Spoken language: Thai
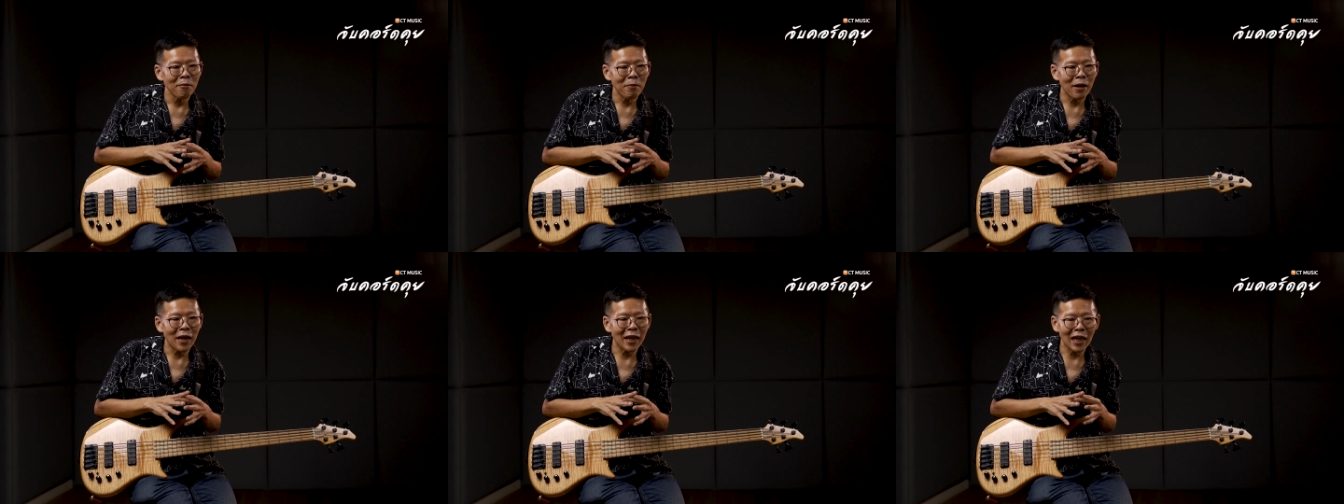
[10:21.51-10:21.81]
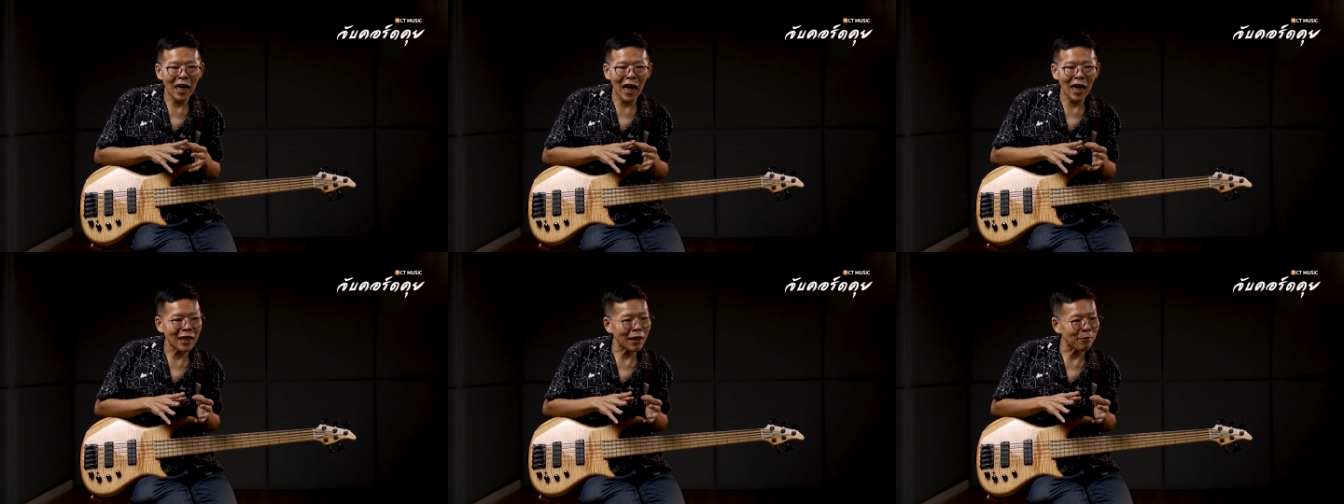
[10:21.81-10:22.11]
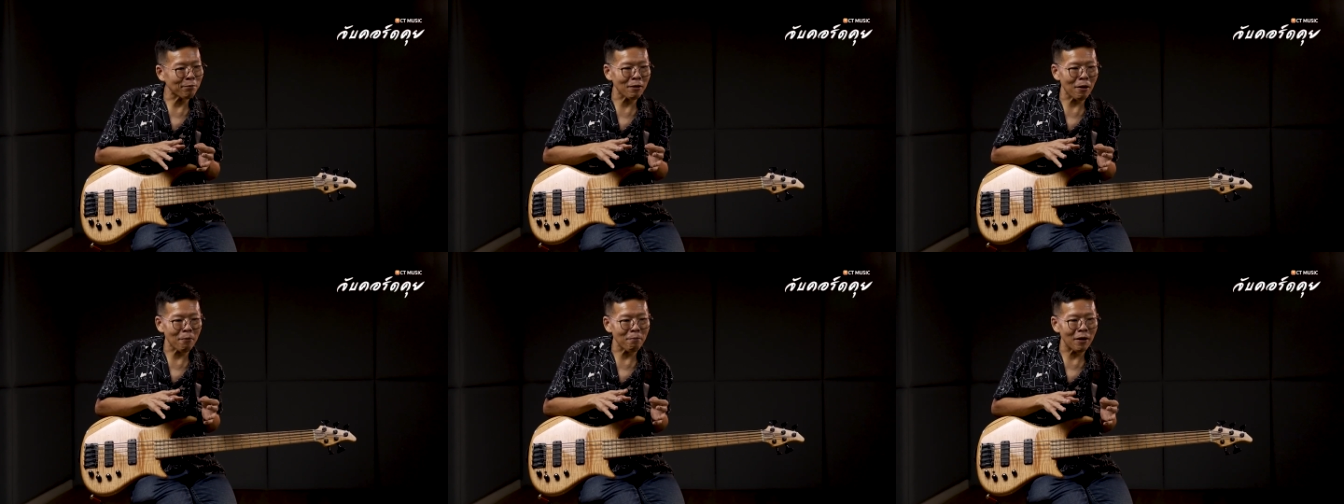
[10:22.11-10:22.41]
เพลงแรก
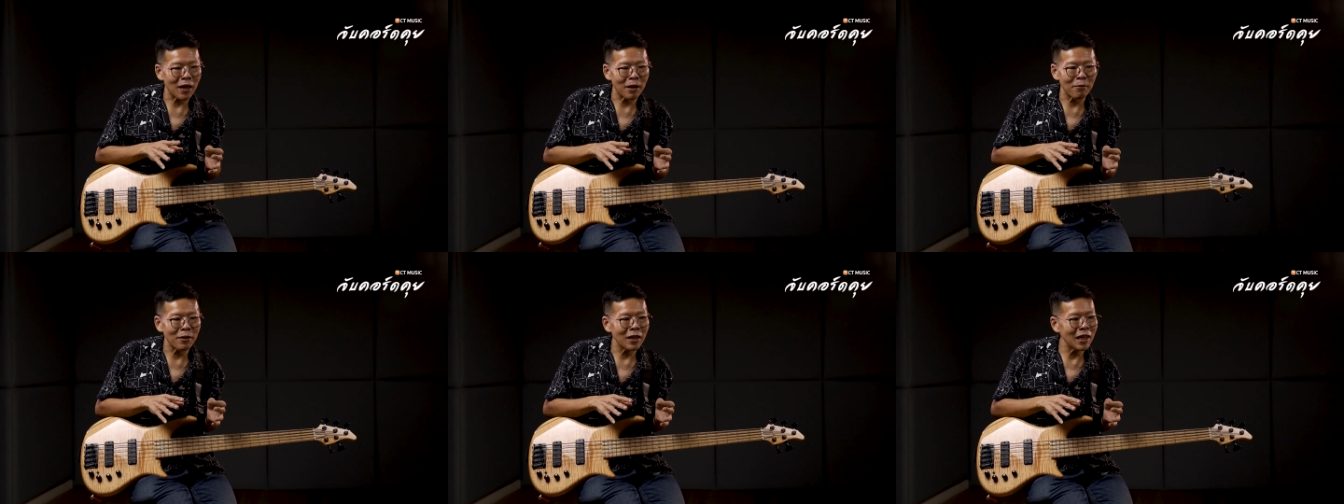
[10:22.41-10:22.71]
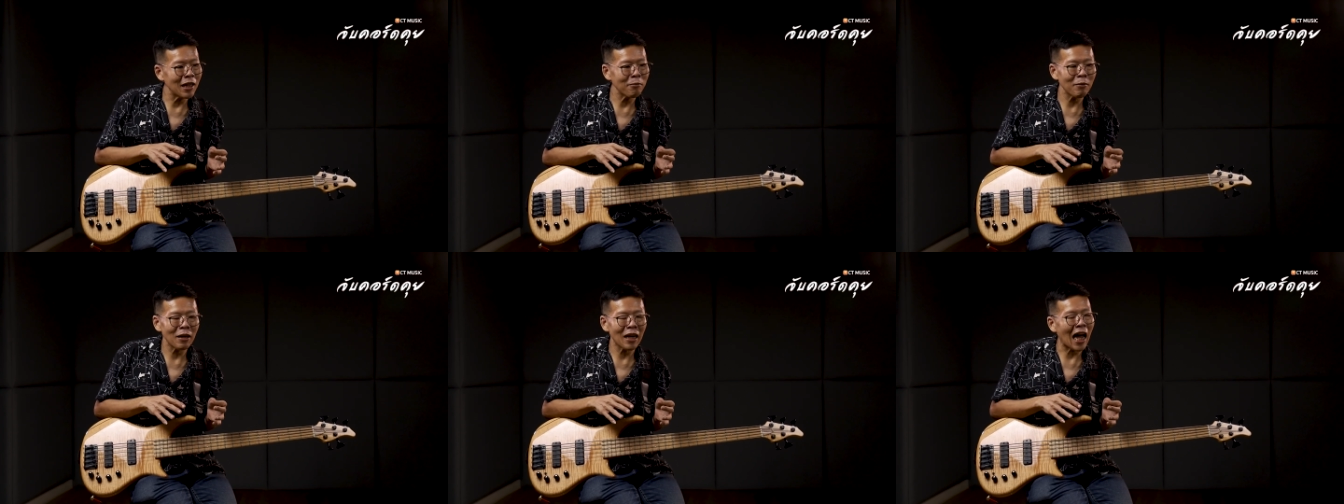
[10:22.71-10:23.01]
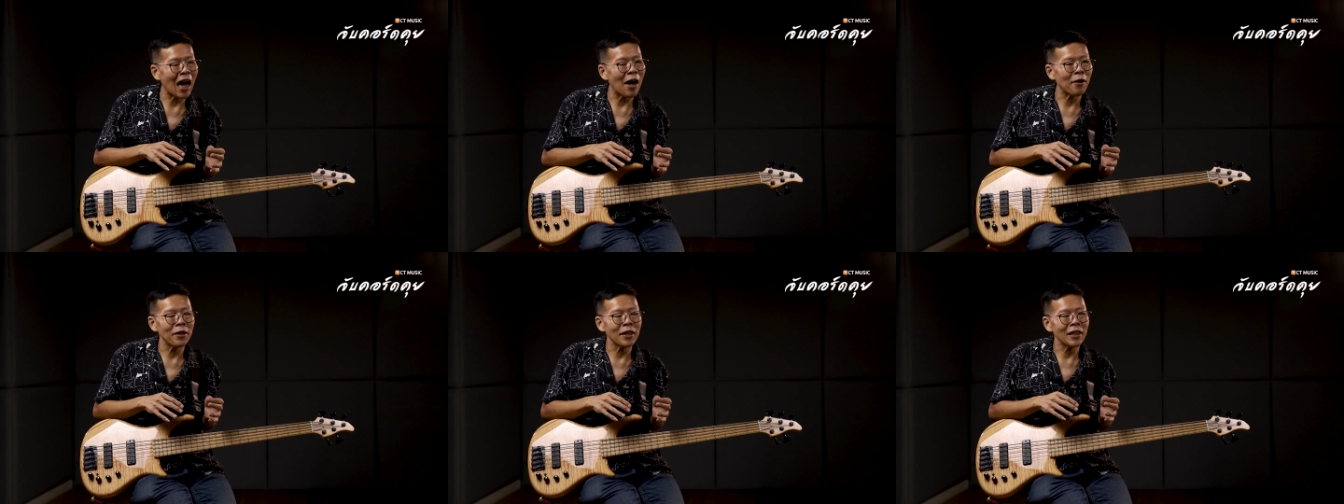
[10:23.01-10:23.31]
จับจับเบสเป็นเรื่องเป็น
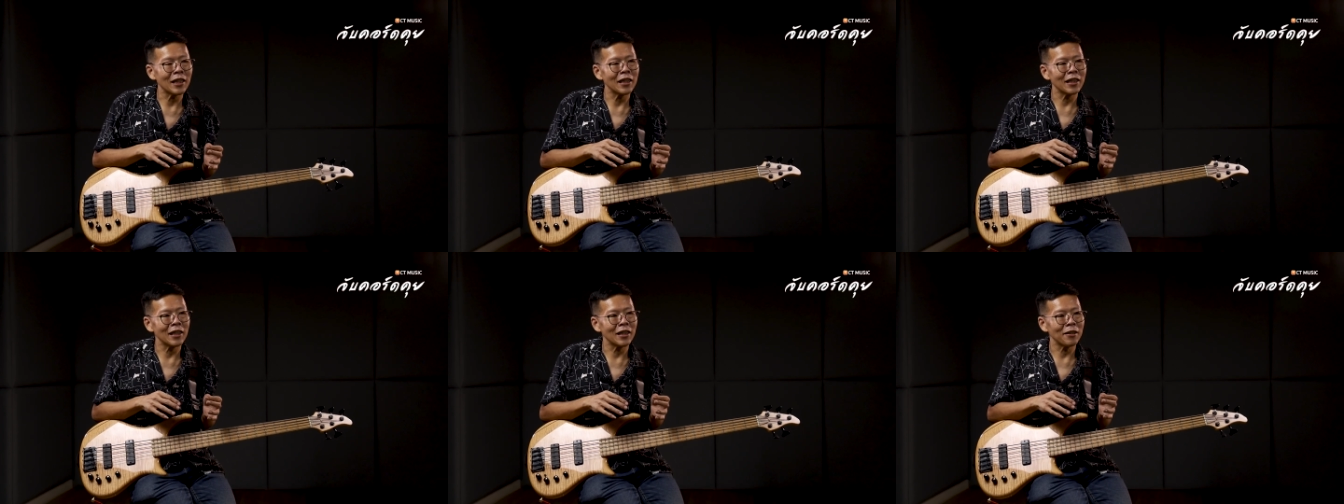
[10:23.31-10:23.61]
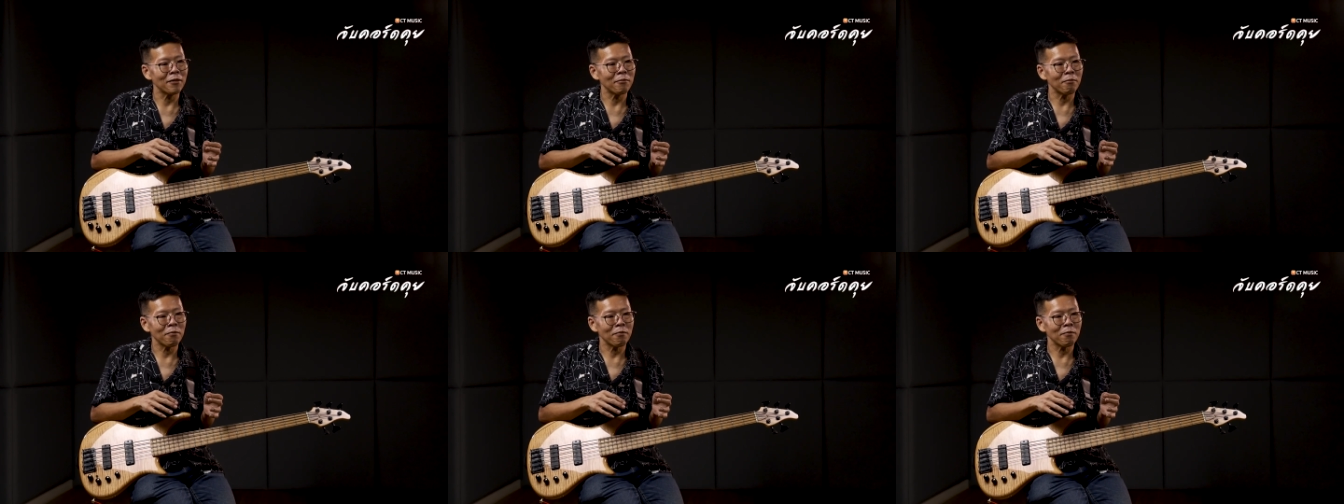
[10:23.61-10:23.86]
ราวนี่คือ